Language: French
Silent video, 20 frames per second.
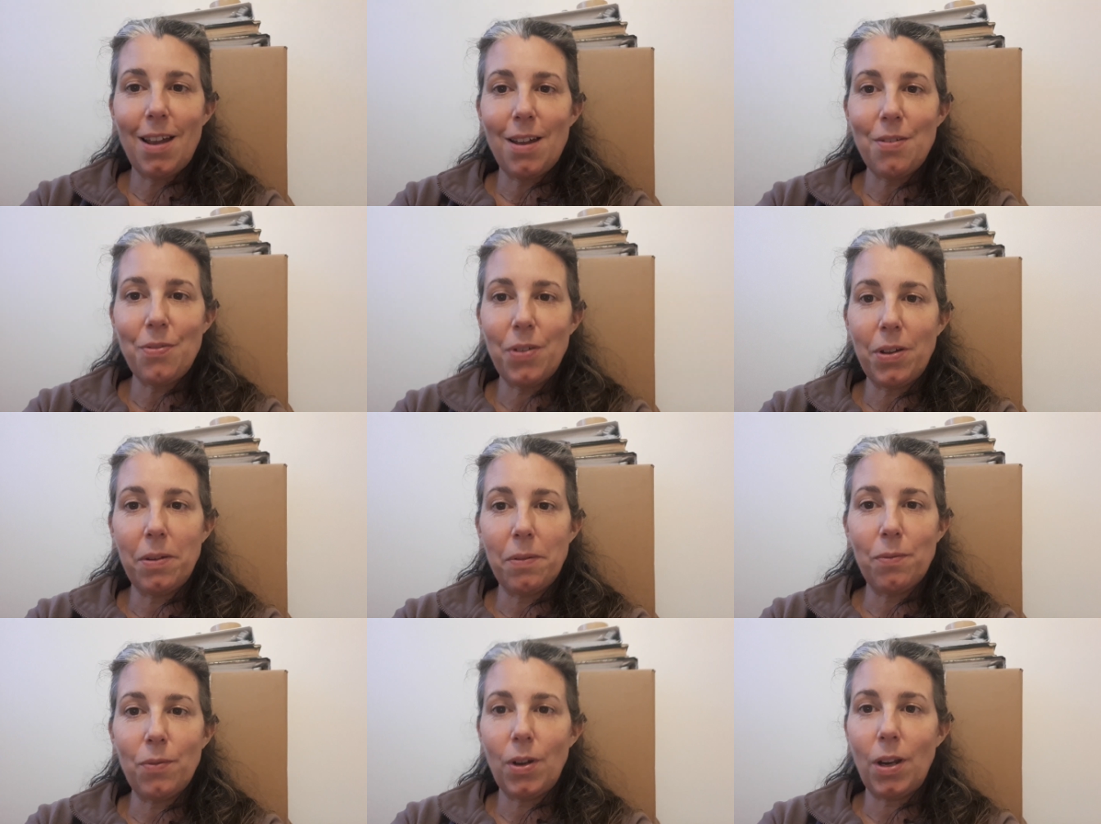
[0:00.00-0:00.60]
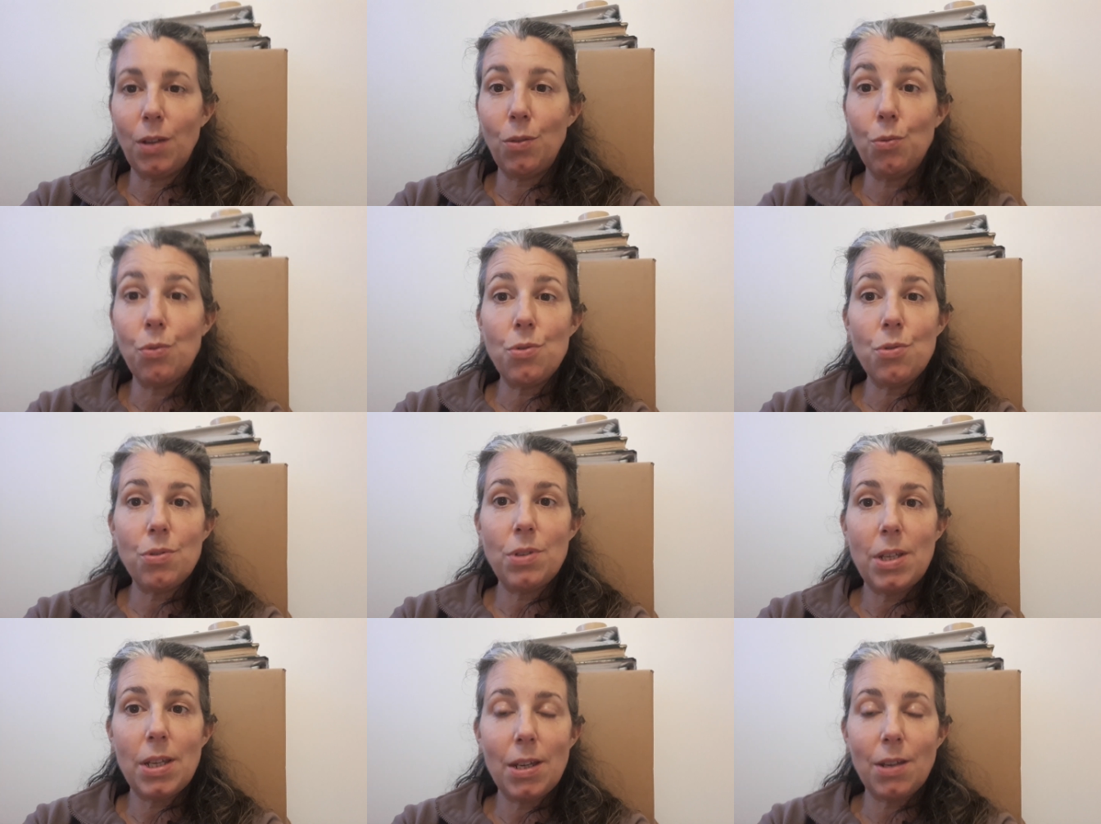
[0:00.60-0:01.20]
Enfin voilà, donc
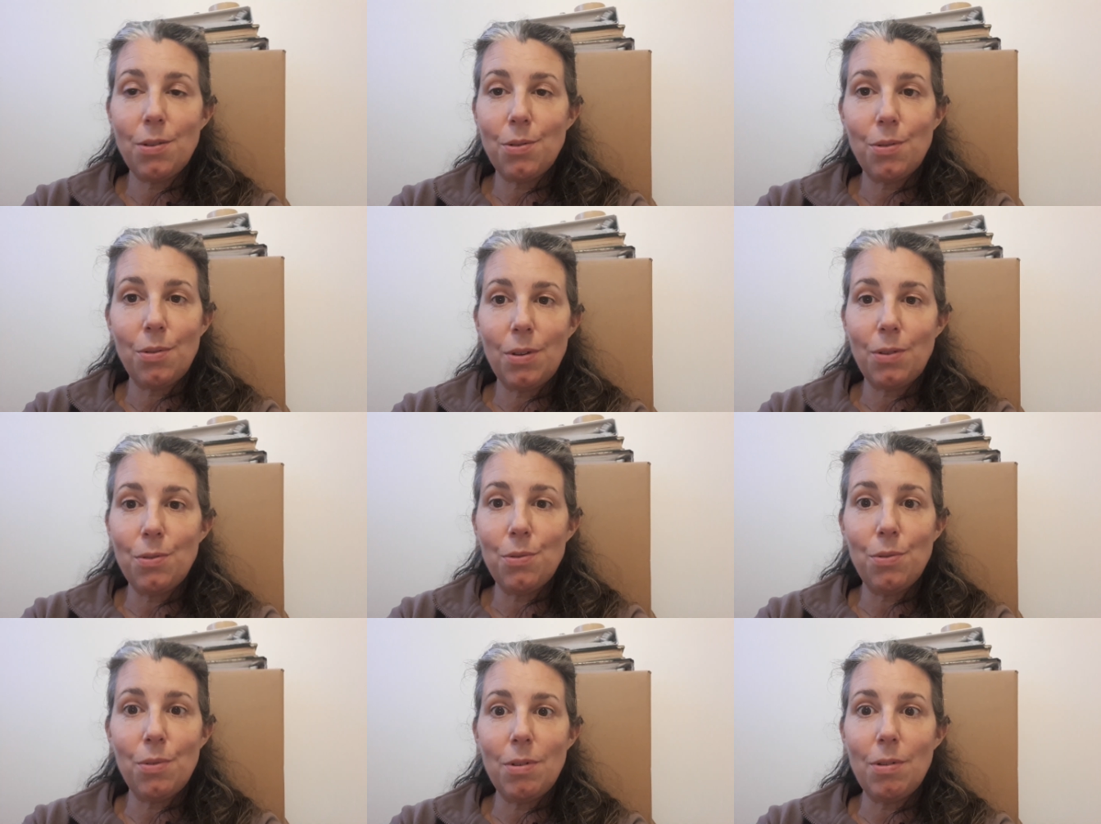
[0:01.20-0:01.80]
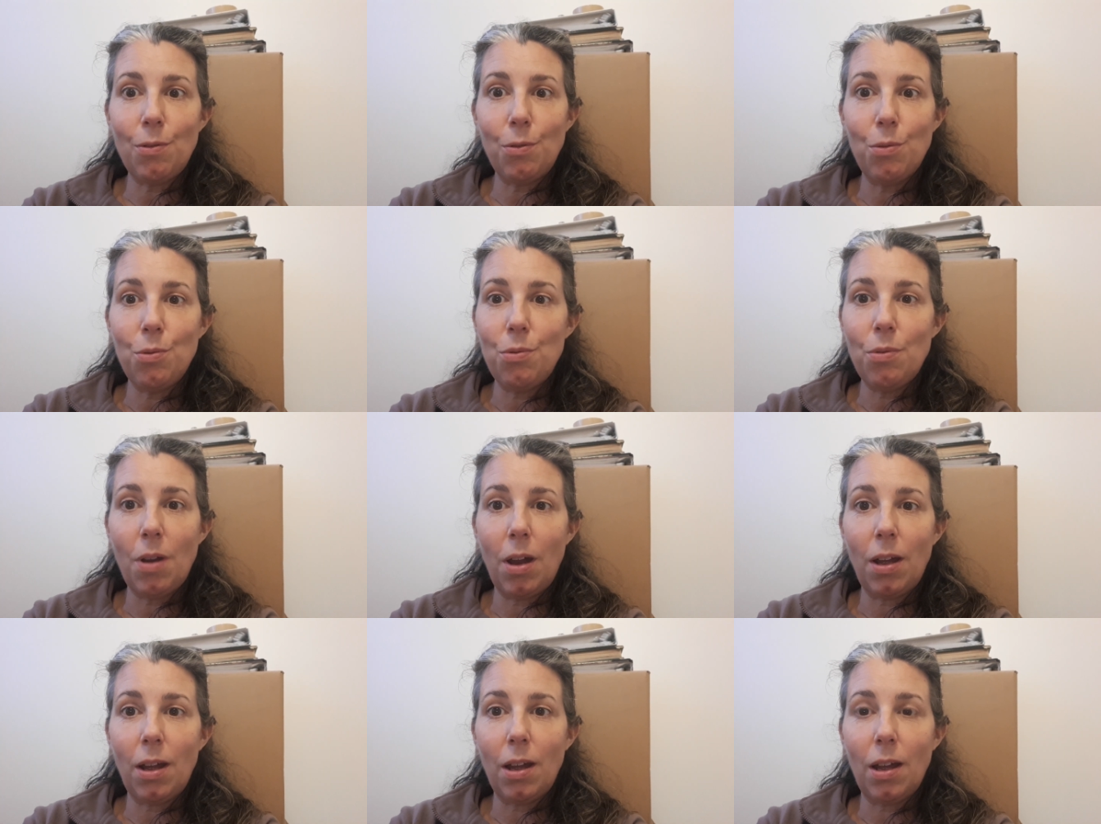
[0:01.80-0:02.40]
je sais qu'eux ont
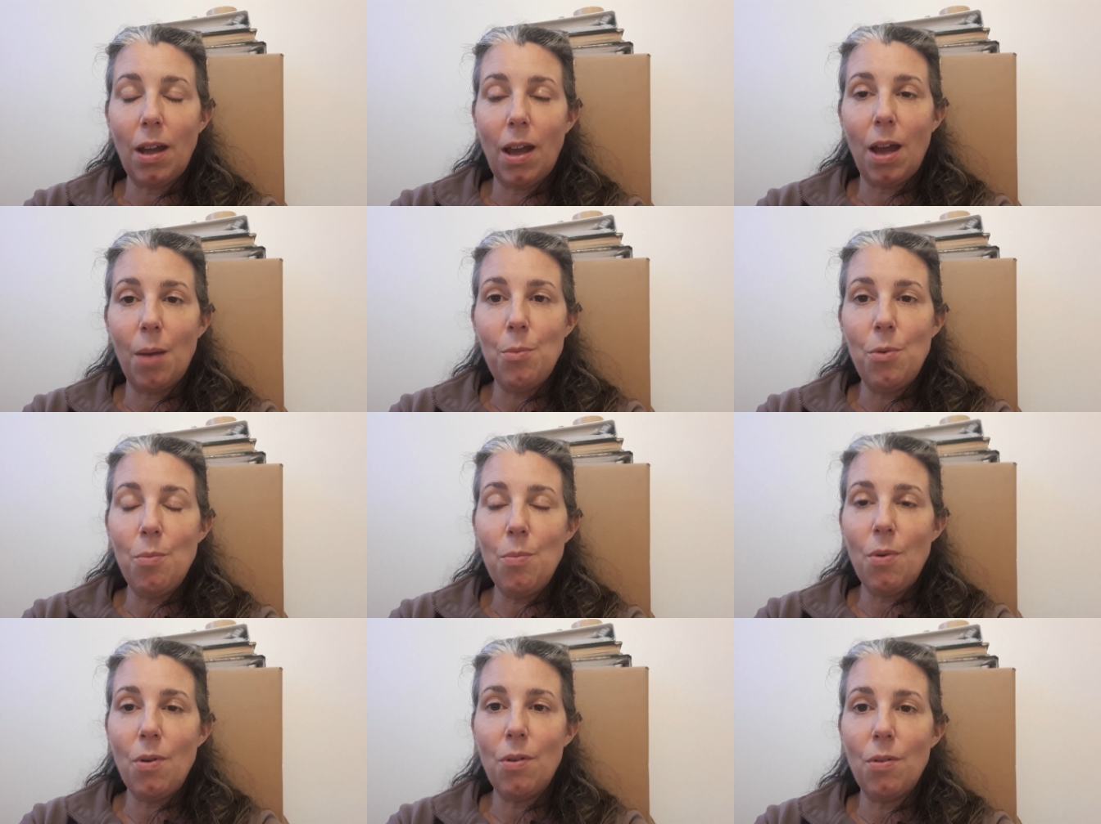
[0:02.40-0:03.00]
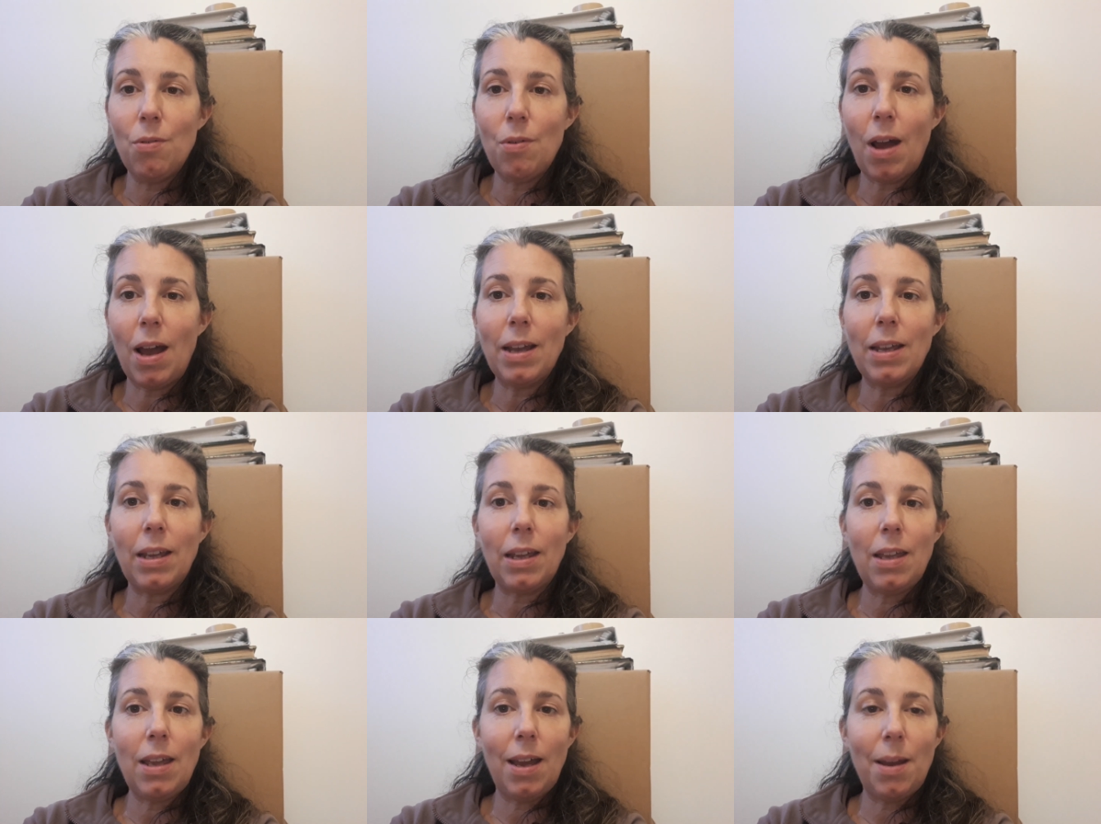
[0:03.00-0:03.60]
eu un, moment
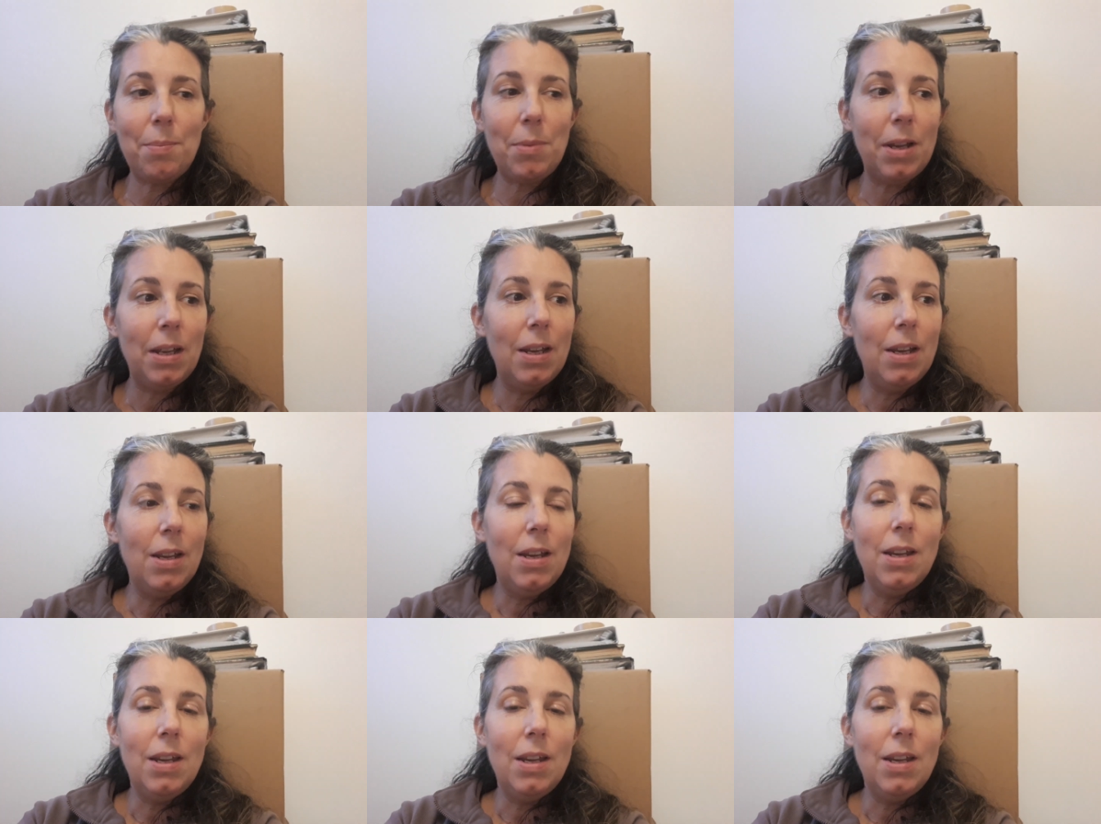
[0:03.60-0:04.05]
agréable